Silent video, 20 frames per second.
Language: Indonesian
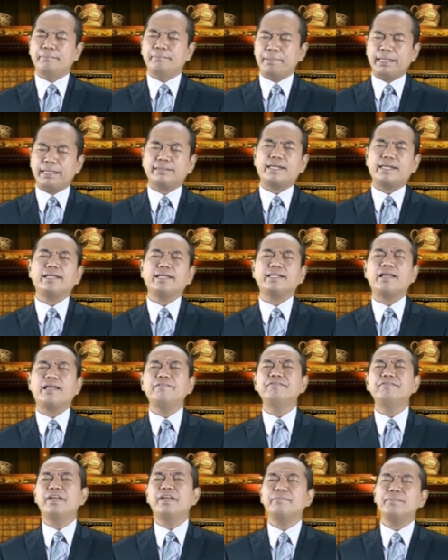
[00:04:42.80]

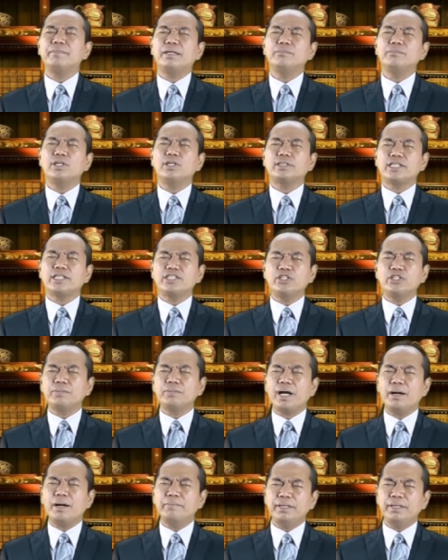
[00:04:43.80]
Matraikan FirmanMu atas
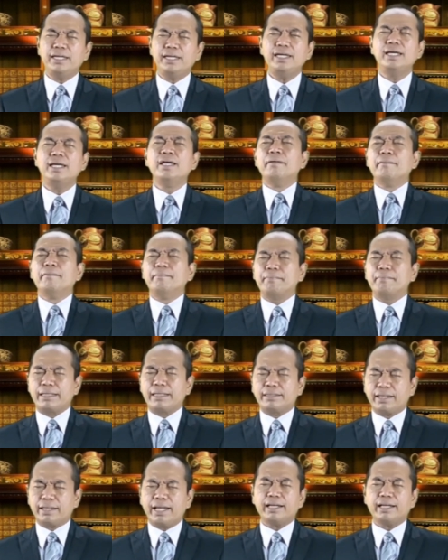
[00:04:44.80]
hidup kami,
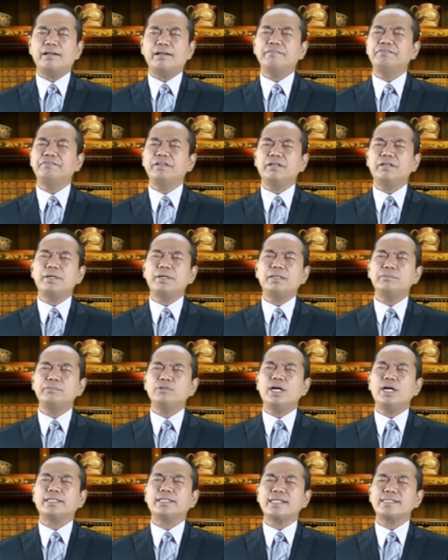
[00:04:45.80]
matraikan FirmanMu
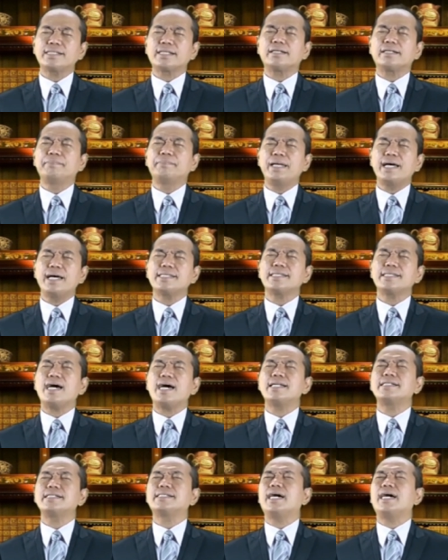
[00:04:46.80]
atas
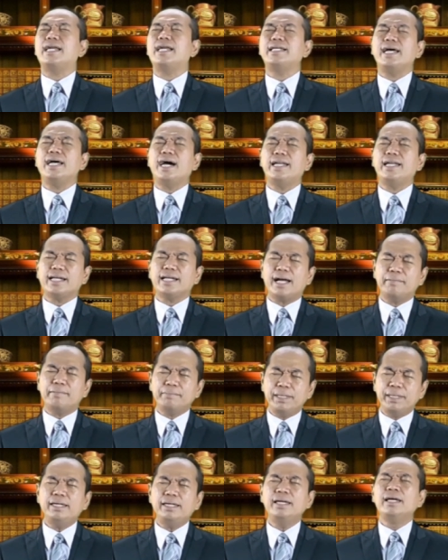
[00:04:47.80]
kebiasaan sehari-hari
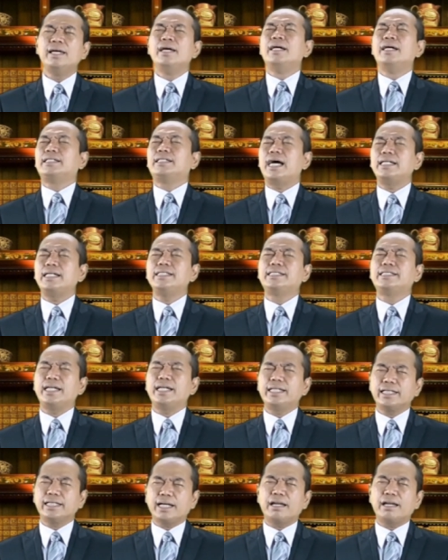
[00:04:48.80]
kami, dan
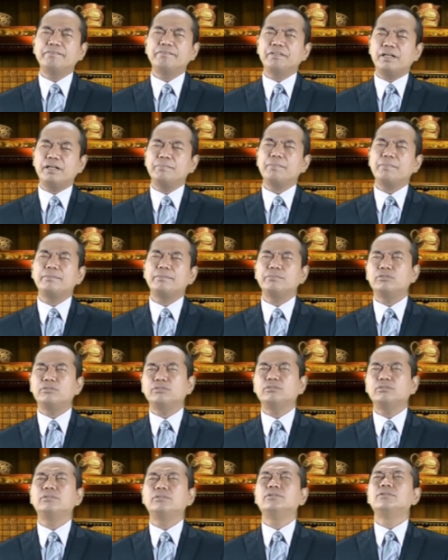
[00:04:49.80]
jadikan FirmanMu,
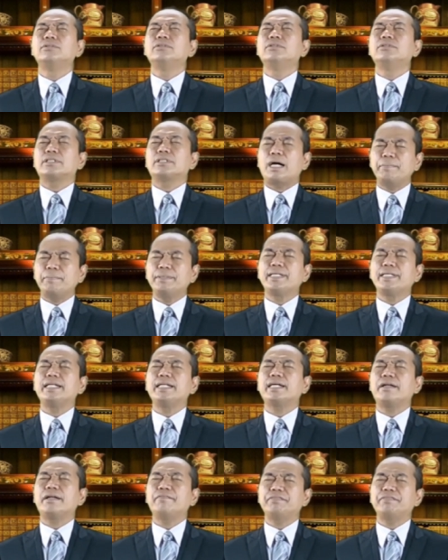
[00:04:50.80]
Kami
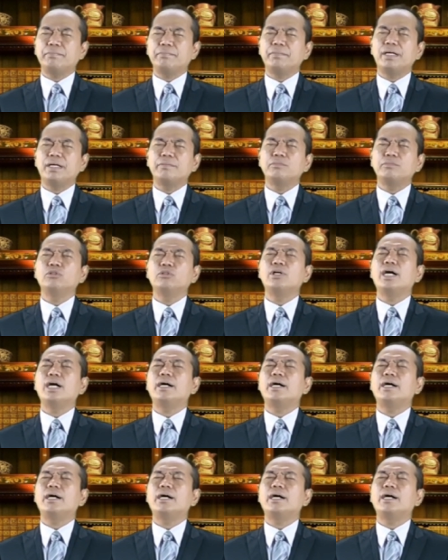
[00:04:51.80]
jadikan FirmanMu